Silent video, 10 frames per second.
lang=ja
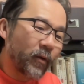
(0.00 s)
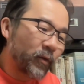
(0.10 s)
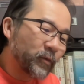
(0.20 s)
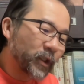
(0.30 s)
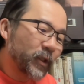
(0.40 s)
こ
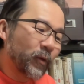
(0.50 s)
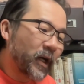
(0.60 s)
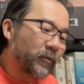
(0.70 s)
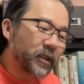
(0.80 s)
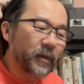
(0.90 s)
の後ろ
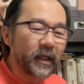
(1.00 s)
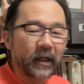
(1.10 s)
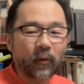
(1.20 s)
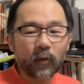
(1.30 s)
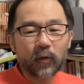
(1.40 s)
倒しみたい
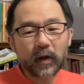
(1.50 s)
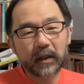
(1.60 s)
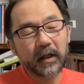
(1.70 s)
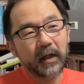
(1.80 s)
なことは、